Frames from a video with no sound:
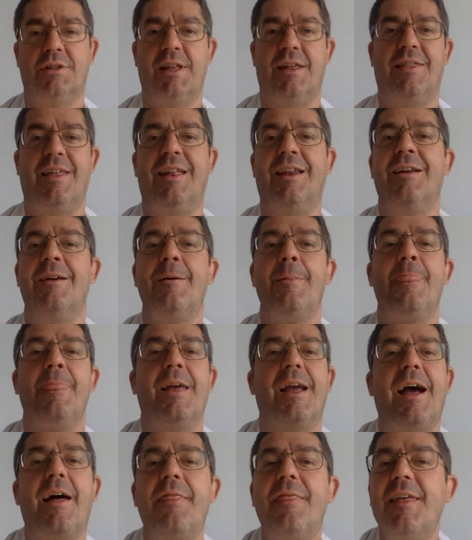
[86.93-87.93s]
Es decir,
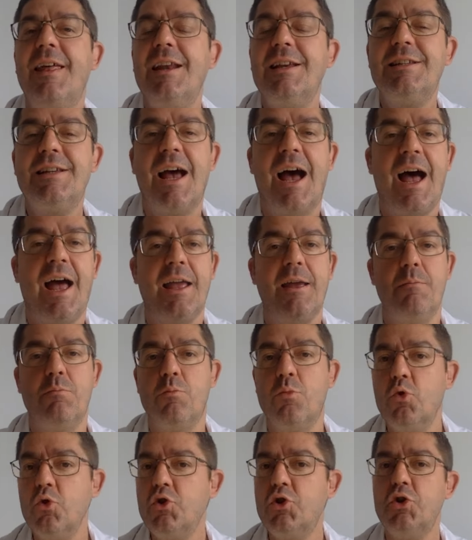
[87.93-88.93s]
Cánceres hay
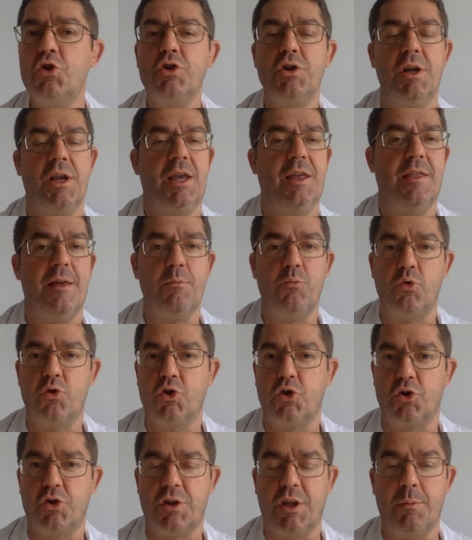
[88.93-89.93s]
muchos y de
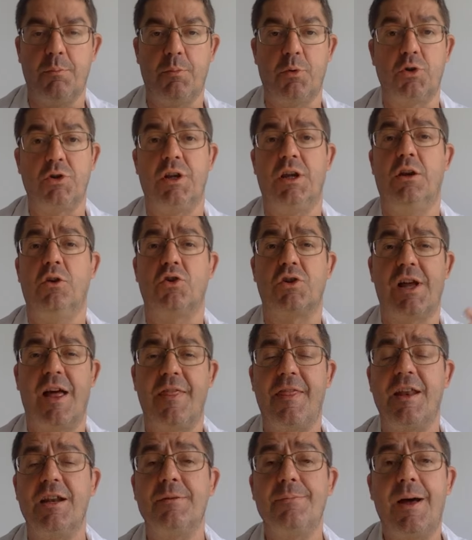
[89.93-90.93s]
muchos tipos, y los
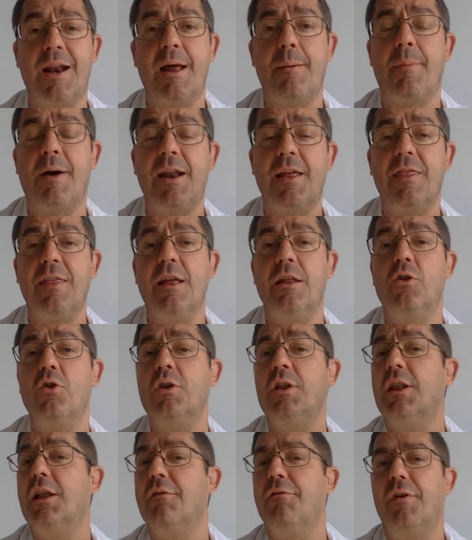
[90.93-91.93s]
cánceres van apareciendo
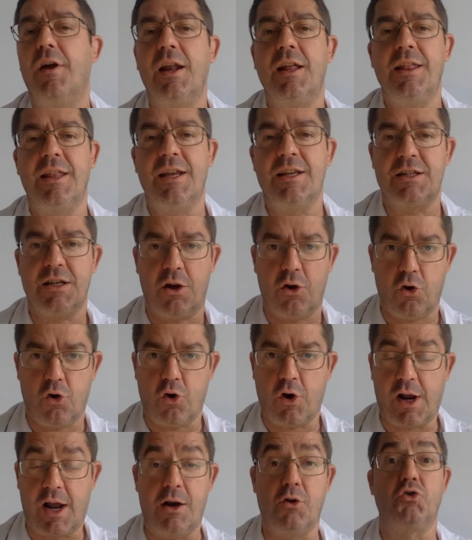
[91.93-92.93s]
en diferentes
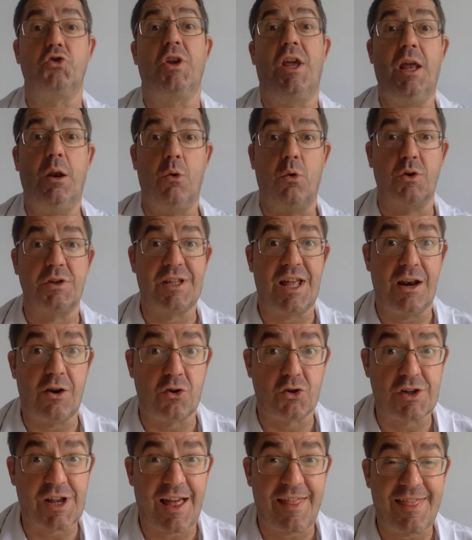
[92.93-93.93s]
órganos. Y luego están
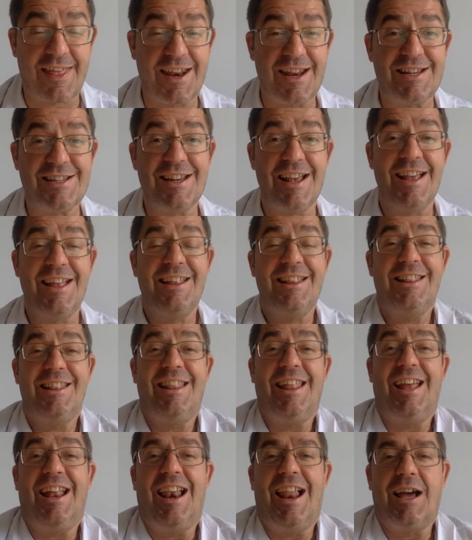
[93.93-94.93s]
los cánceres
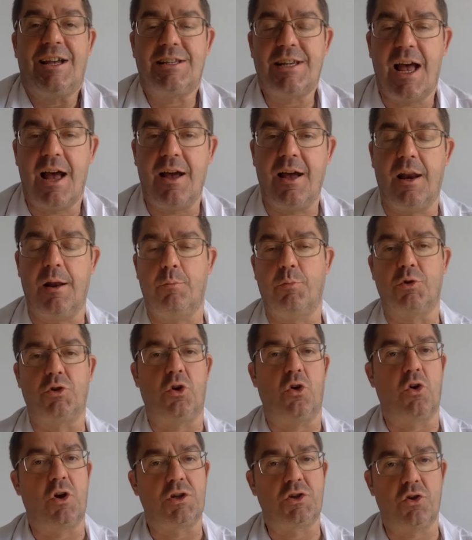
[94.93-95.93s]
de la sangre,
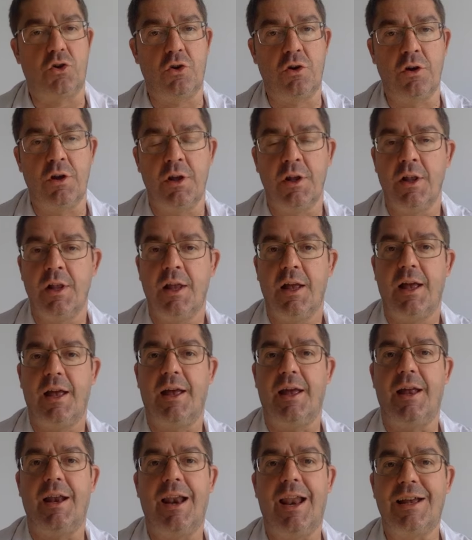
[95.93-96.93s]
pues lo que son
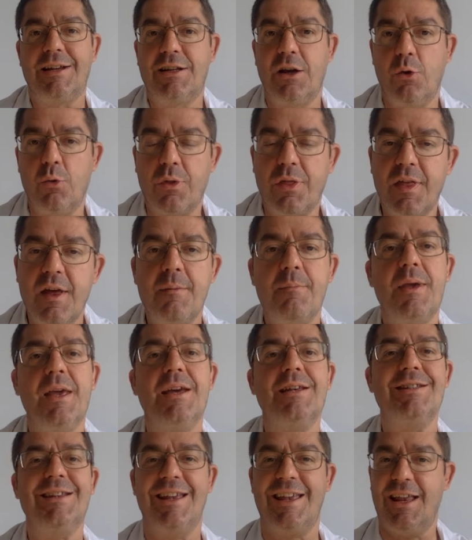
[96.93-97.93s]
eh, las
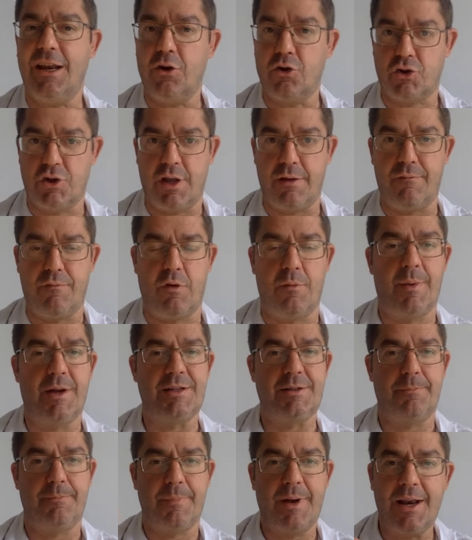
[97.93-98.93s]
leucemias y los
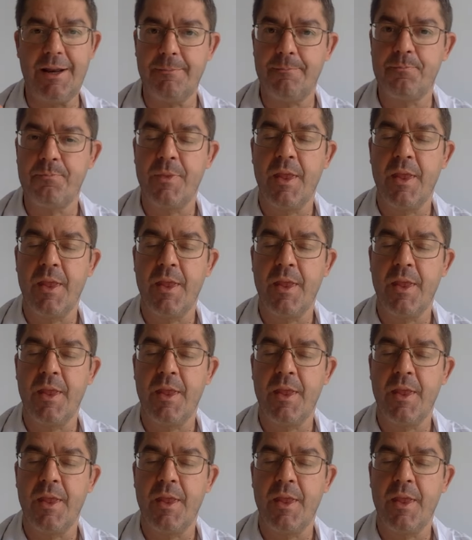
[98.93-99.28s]
linfomas, ¿vale?